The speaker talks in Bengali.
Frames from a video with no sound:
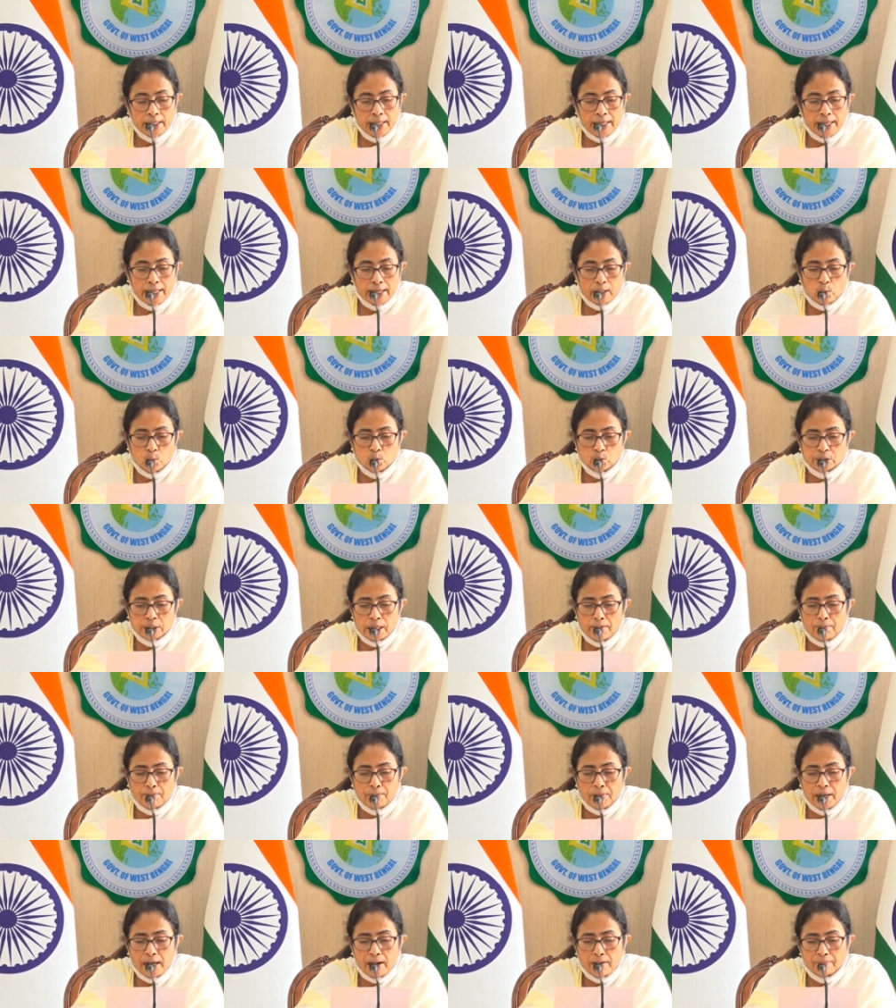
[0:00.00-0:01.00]
একুশে
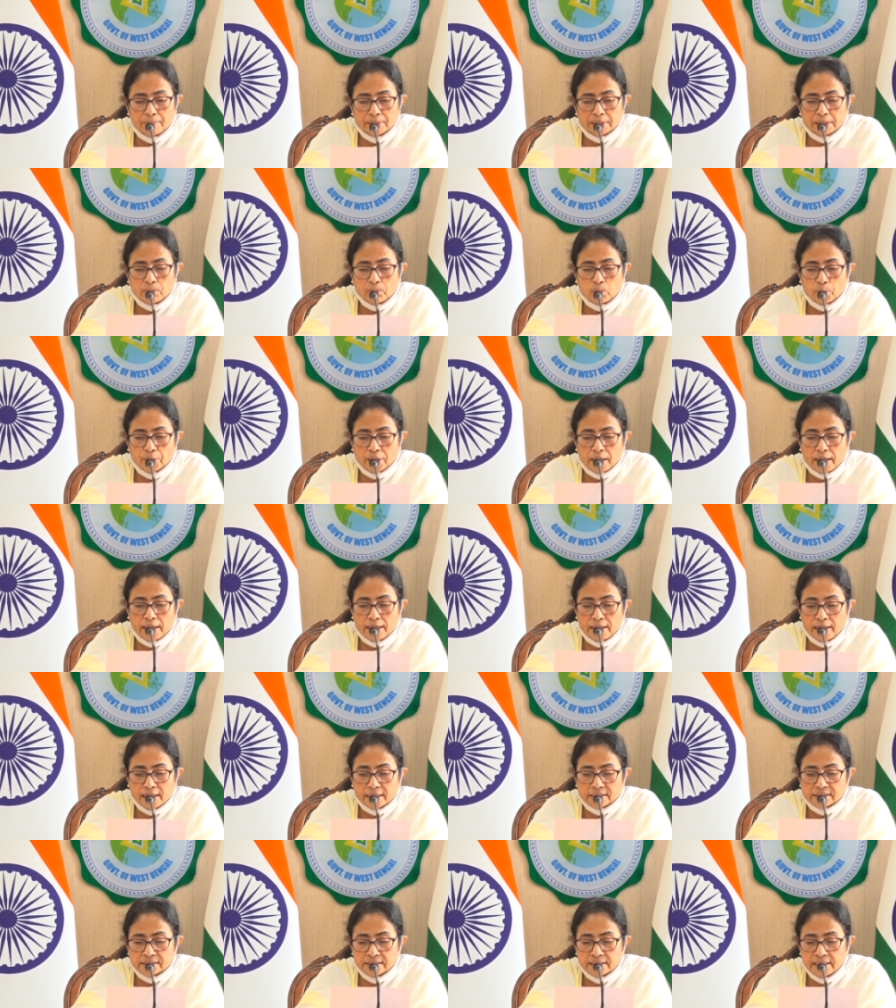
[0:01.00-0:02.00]
এপ্রিল আপনাদের পরীক্ষা
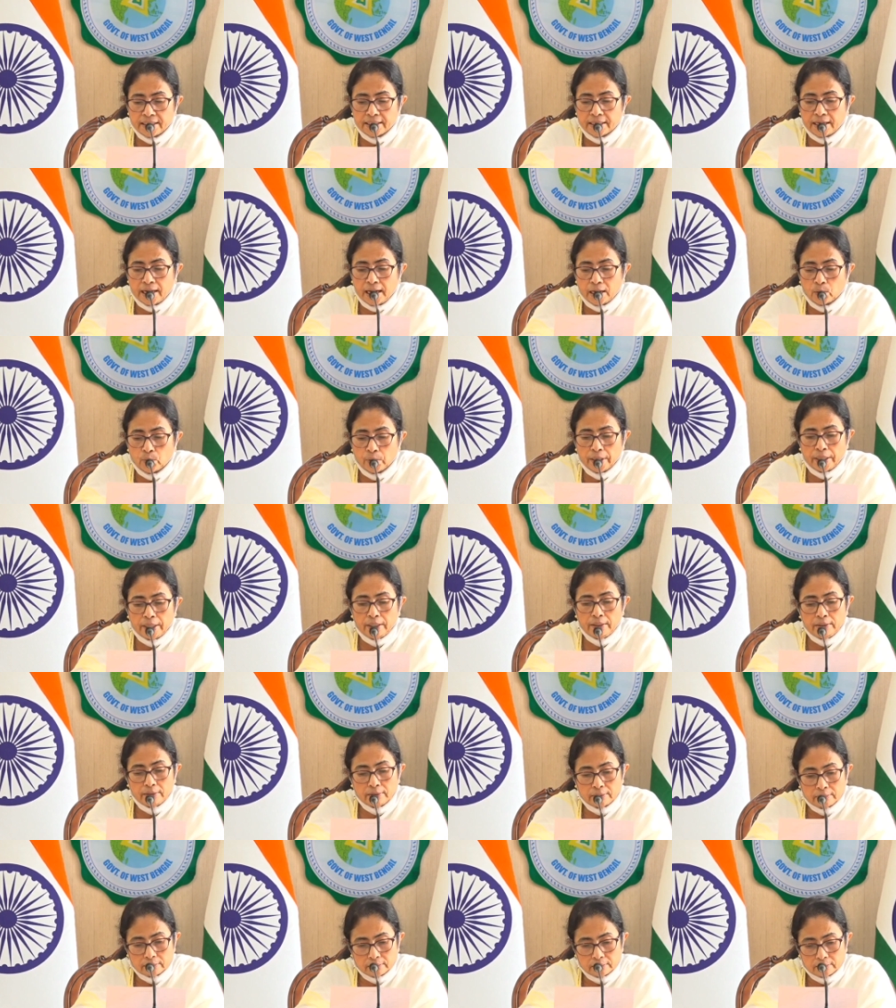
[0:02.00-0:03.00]
রাখছি না এই কারণে
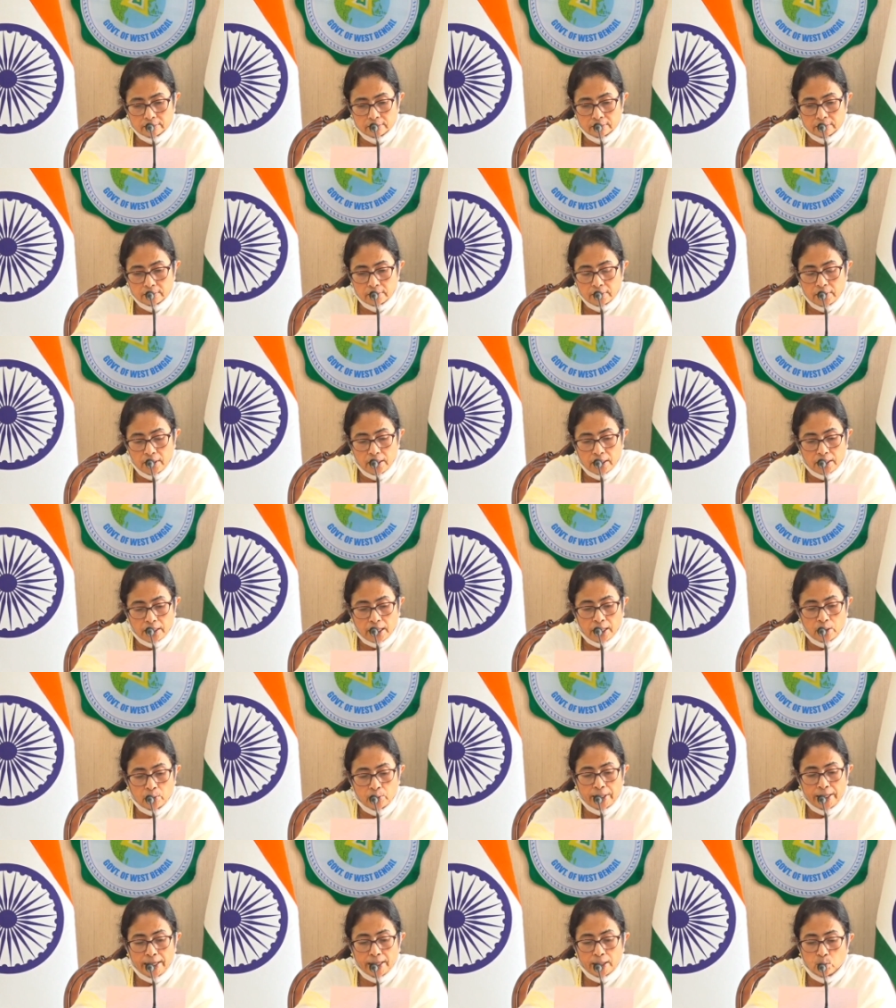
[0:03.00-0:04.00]

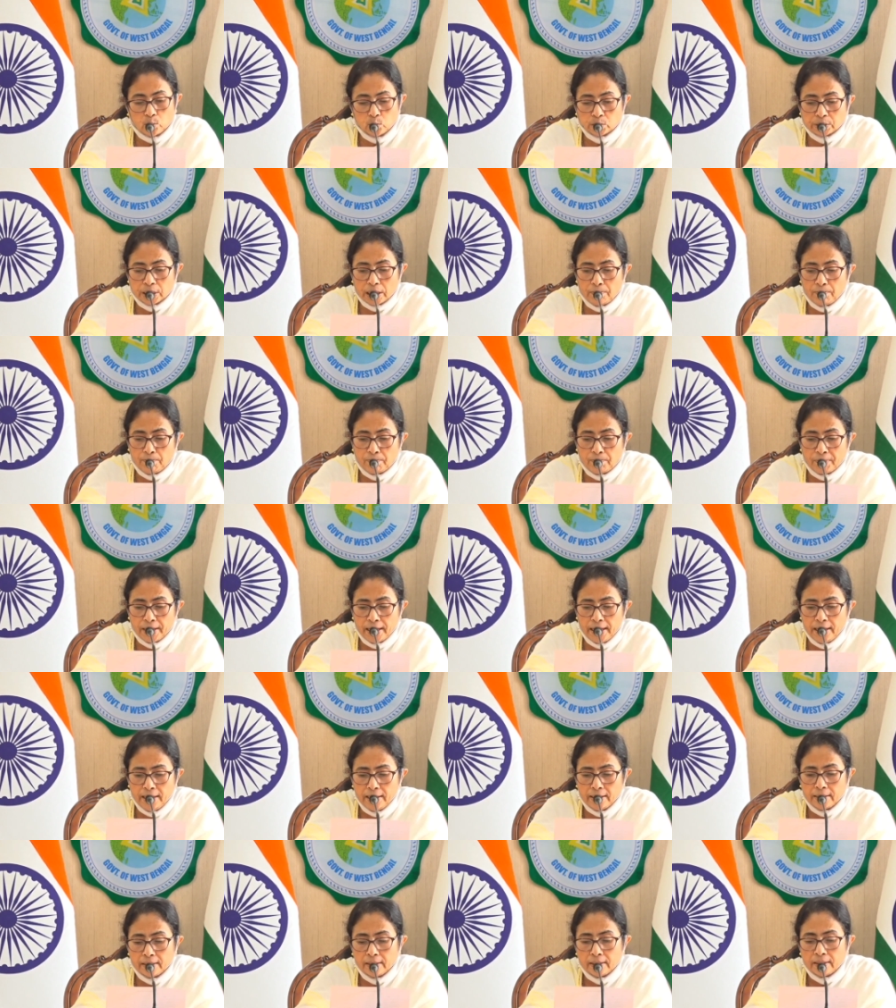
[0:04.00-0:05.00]
কারণ একুশে এপ্রিল
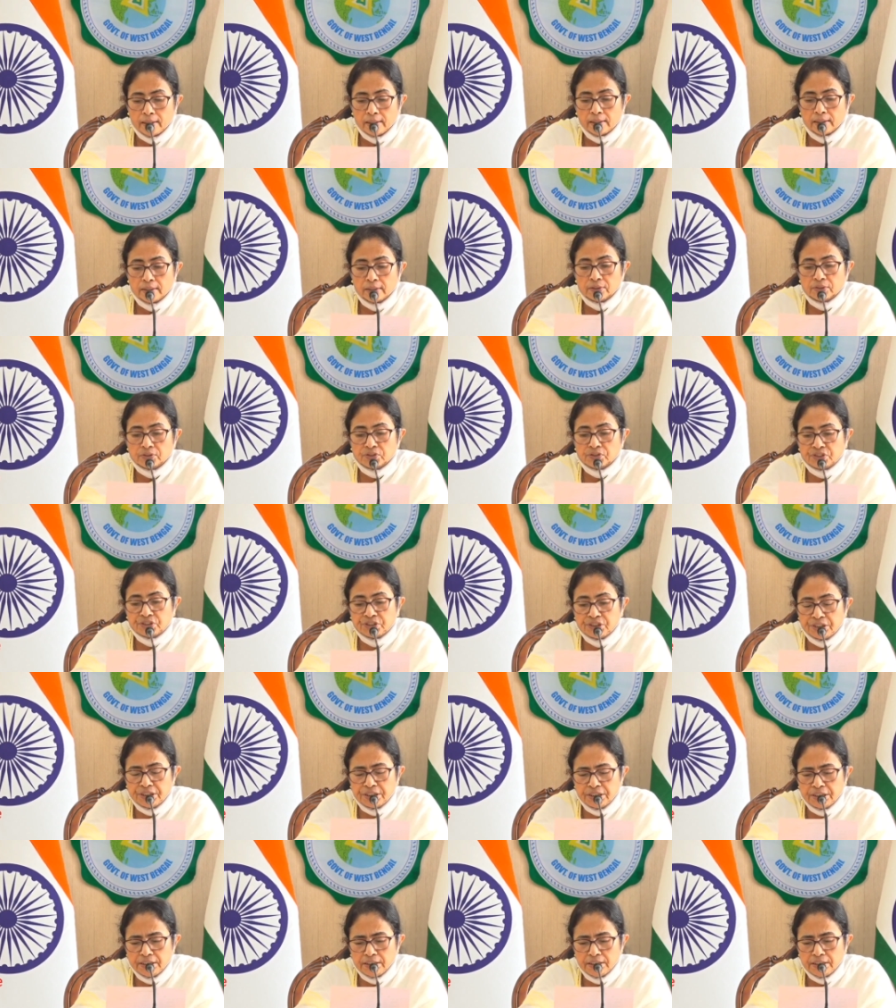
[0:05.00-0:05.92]
জি